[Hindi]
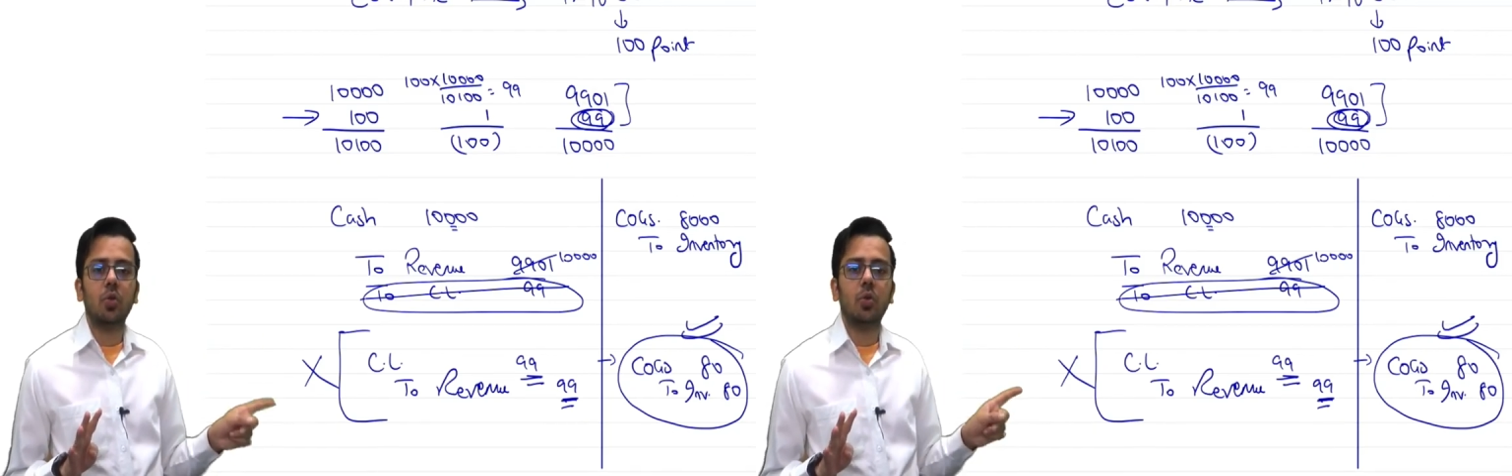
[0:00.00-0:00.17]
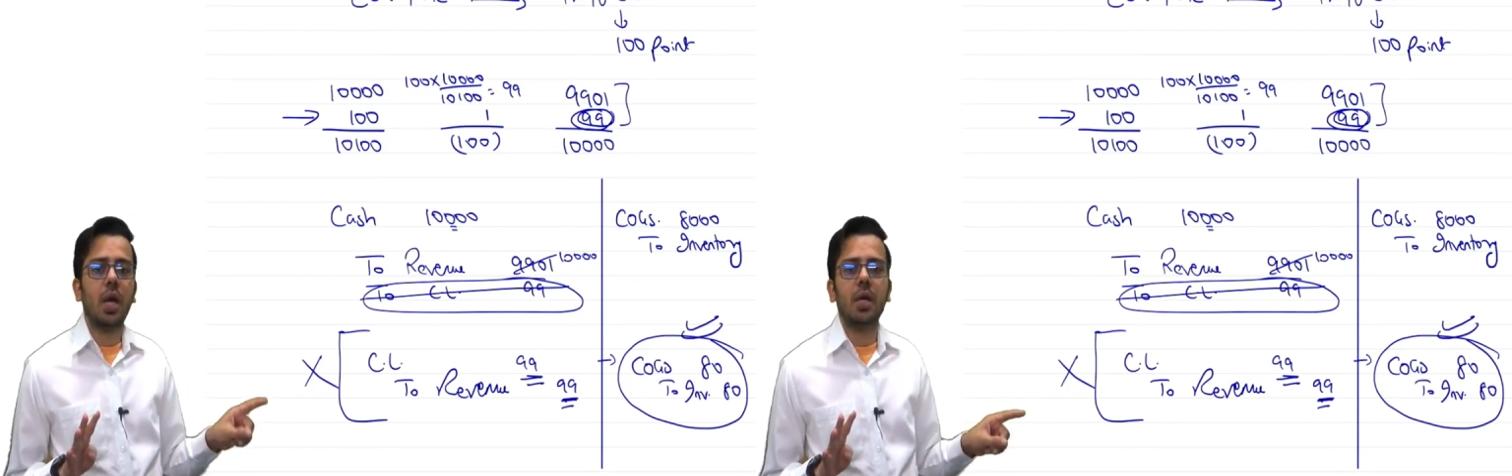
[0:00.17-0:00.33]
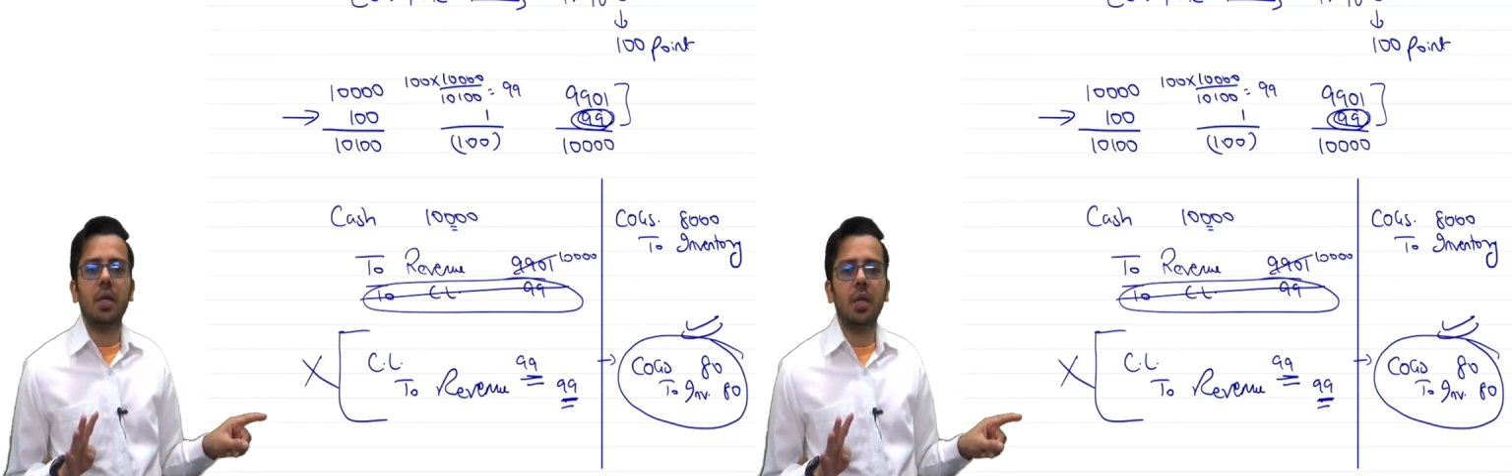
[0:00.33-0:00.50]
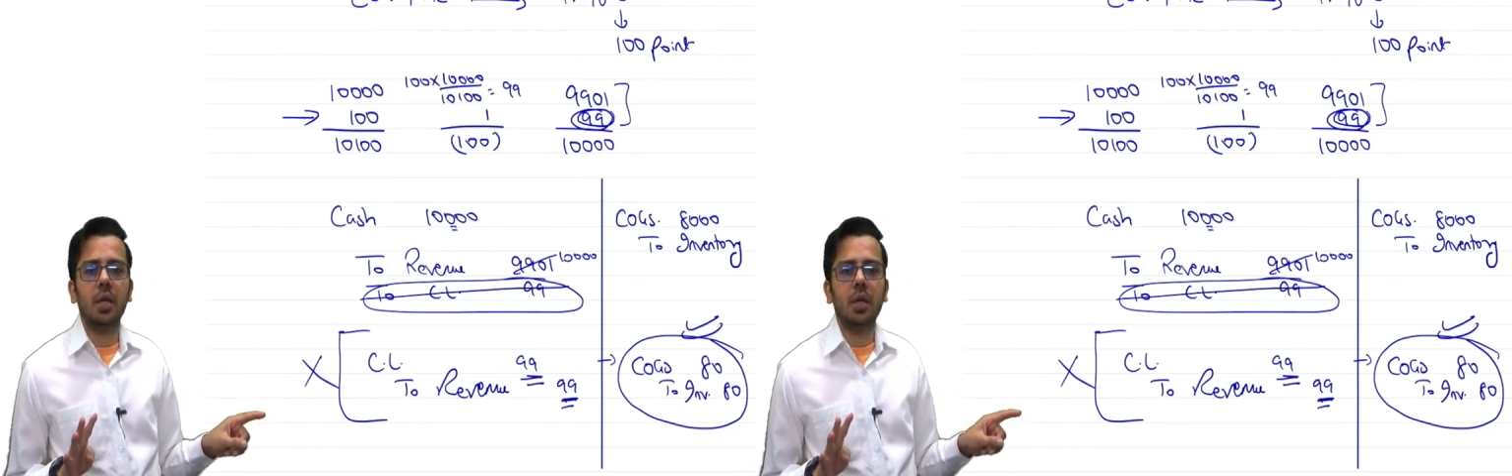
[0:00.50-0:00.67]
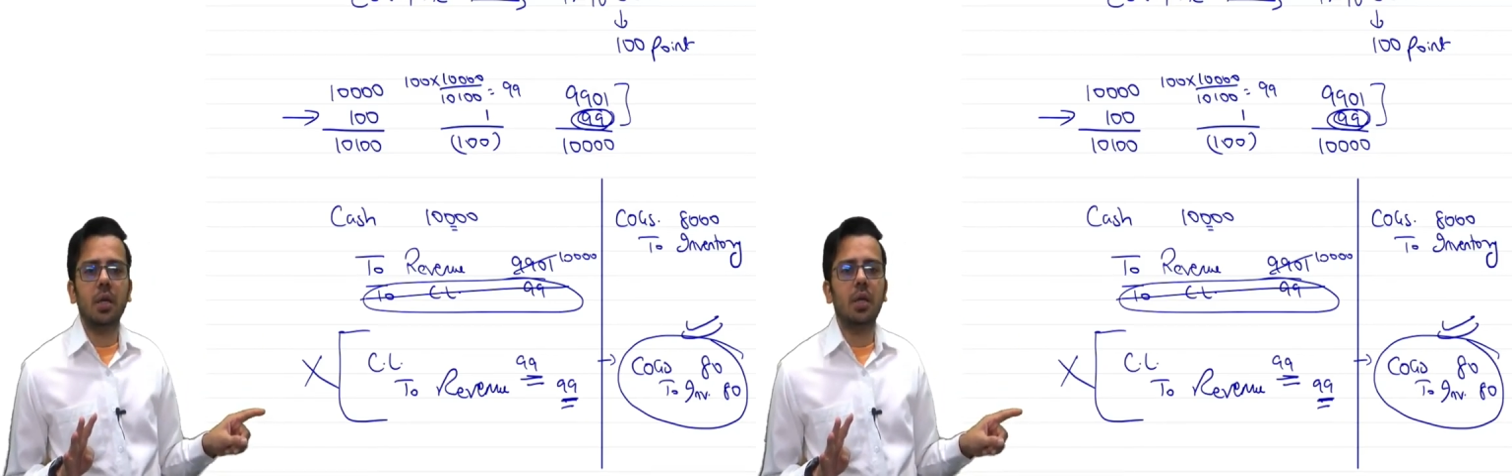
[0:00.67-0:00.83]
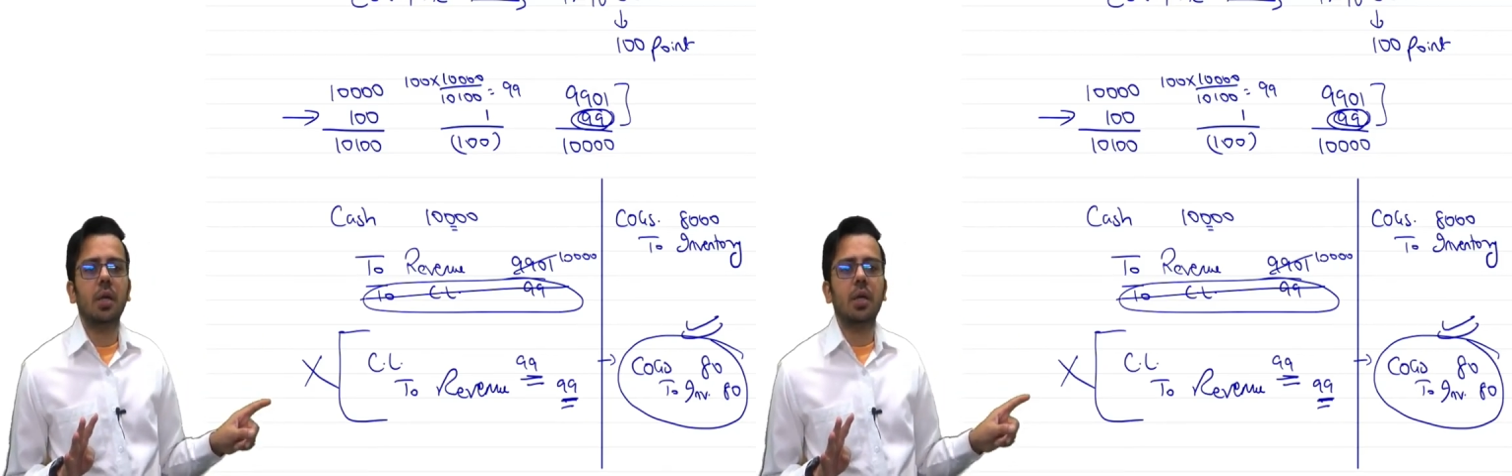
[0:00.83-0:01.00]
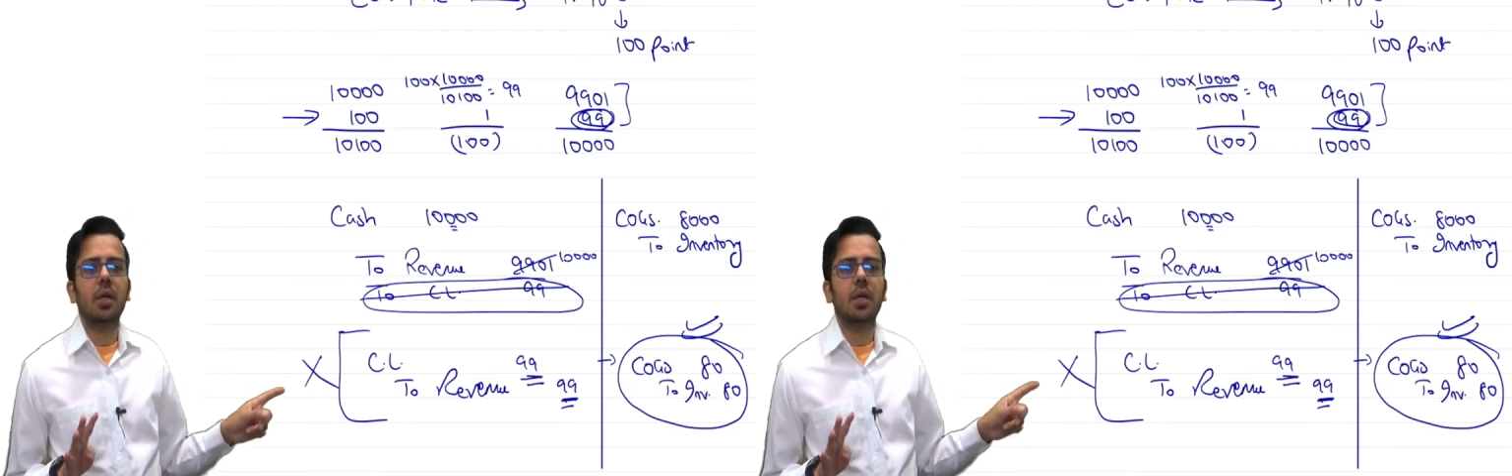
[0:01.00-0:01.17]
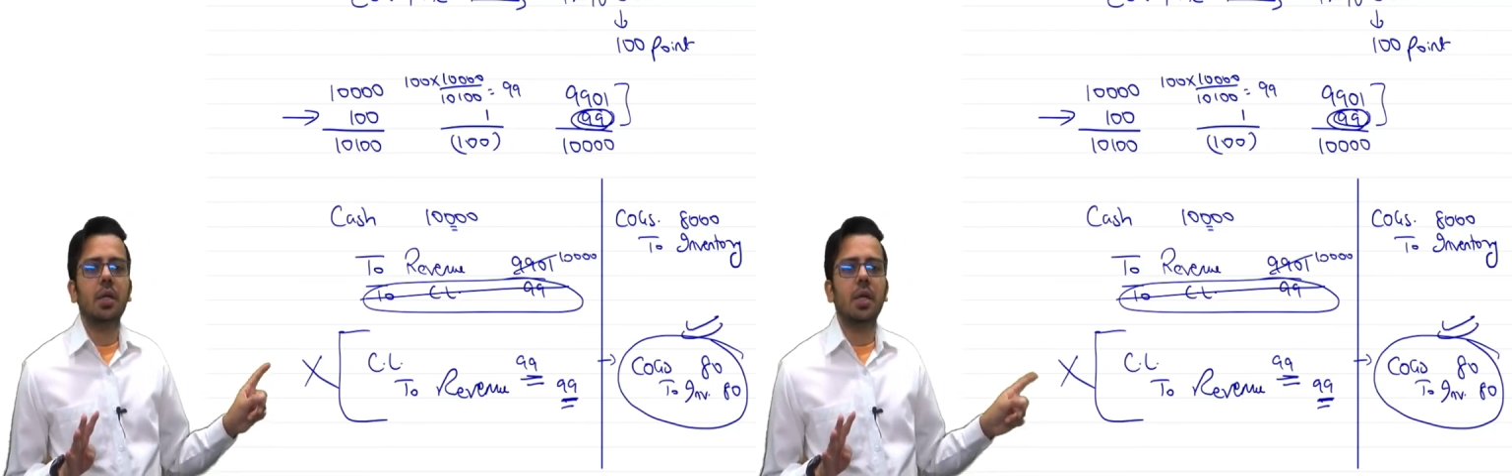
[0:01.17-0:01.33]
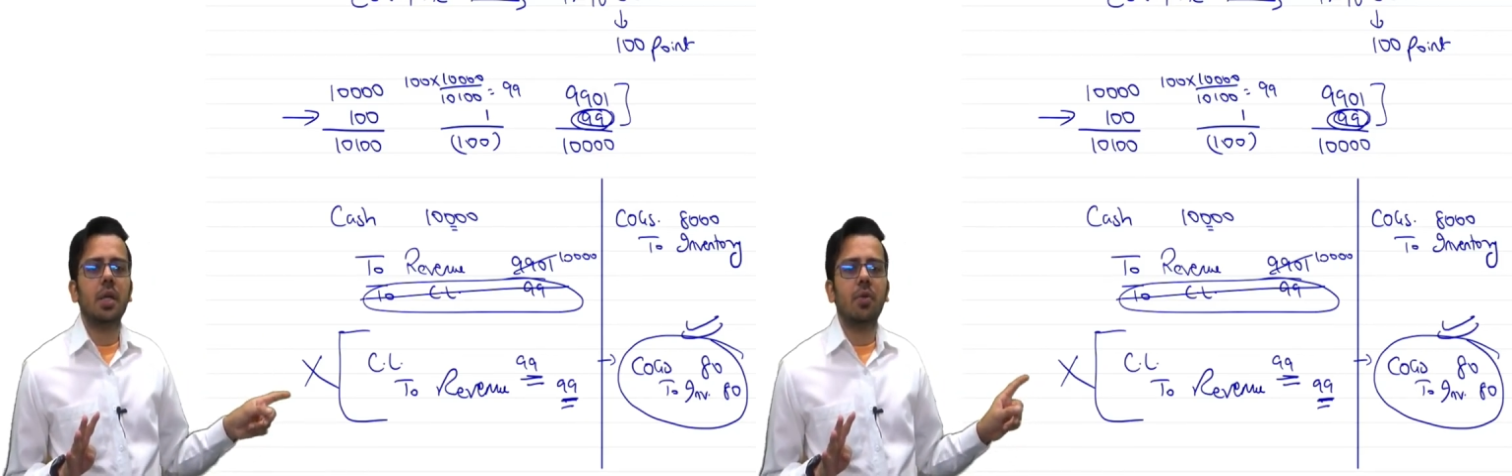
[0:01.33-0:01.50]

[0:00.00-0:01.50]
तो क्या करेंगे ये